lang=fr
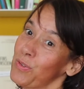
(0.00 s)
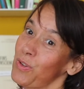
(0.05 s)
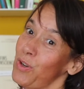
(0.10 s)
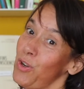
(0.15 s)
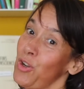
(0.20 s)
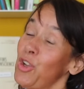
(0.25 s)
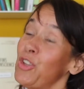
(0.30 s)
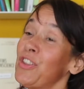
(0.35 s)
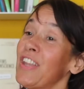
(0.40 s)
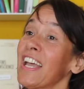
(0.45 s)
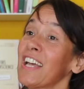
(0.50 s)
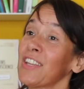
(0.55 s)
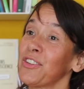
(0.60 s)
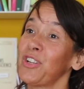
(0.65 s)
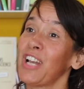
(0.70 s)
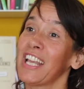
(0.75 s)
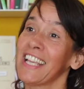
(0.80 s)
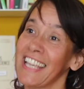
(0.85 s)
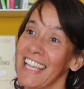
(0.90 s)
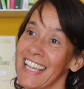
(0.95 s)
le nerf
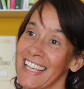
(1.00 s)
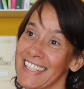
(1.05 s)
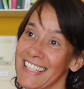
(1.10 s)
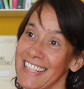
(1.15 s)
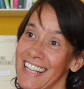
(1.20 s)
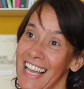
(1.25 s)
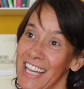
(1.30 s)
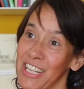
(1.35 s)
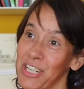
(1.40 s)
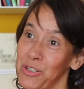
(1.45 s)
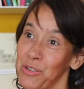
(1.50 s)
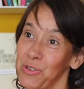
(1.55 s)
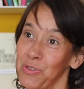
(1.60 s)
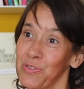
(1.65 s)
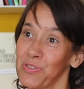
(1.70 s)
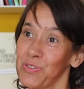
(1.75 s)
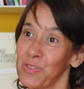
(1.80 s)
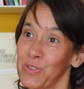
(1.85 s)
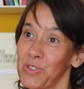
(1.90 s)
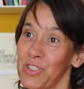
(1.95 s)
de la guerre, c'est l'argent.
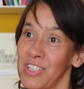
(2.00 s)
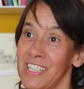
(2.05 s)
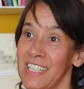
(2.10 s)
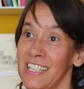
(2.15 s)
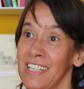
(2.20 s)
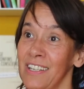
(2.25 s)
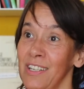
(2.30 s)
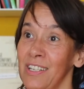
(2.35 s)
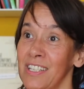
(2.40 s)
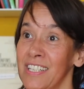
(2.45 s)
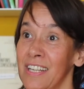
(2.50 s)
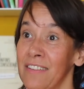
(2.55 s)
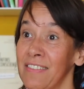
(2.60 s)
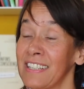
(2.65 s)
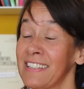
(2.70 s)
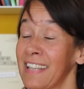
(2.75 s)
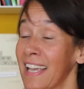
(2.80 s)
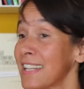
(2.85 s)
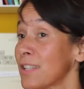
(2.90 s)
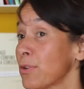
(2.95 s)

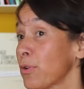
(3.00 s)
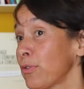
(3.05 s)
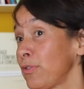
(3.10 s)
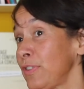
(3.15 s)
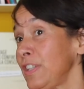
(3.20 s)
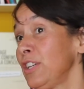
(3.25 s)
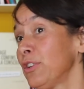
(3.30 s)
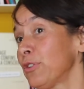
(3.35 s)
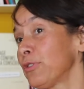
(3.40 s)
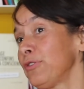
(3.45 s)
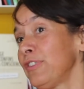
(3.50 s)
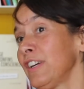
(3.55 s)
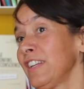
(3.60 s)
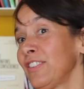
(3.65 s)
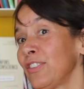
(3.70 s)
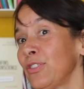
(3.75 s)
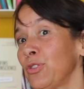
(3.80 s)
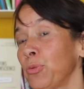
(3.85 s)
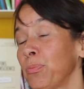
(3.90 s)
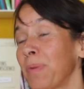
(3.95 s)
J'avais très envie, en
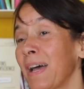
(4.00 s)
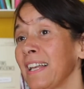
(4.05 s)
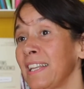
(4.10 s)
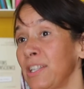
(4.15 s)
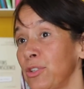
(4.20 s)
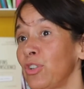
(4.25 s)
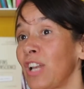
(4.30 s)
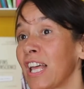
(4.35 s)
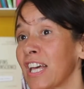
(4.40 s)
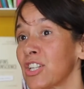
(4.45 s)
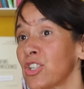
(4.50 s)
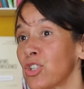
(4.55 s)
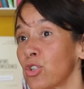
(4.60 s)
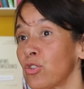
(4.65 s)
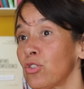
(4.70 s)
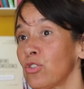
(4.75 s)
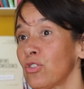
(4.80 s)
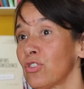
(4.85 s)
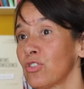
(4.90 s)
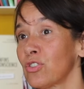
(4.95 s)
fait, de parler de
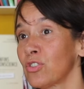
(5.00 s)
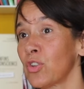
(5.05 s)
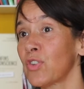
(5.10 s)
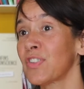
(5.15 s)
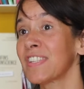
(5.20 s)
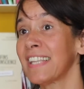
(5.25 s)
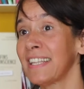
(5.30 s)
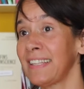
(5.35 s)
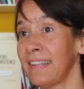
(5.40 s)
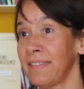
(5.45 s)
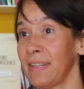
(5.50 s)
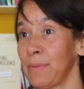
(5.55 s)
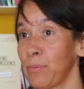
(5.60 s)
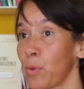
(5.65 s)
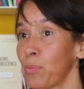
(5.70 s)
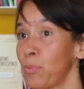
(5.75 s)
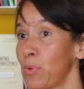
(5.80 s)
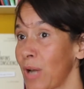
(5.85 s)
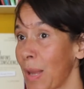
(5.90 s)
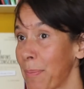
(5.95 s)
l'argent dans cet
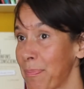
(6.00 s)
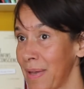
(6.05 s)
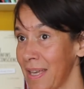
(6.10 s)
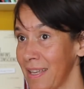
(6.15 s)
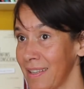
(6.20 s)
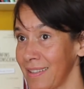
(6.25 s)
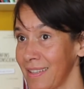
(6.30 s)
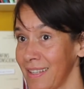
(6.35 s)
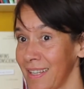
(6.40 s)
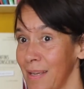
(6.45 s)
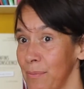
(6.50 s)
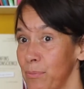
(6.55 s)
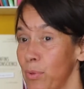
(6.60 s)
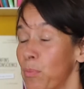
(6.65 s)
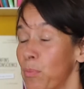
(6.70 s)
événement pour la paix. Pour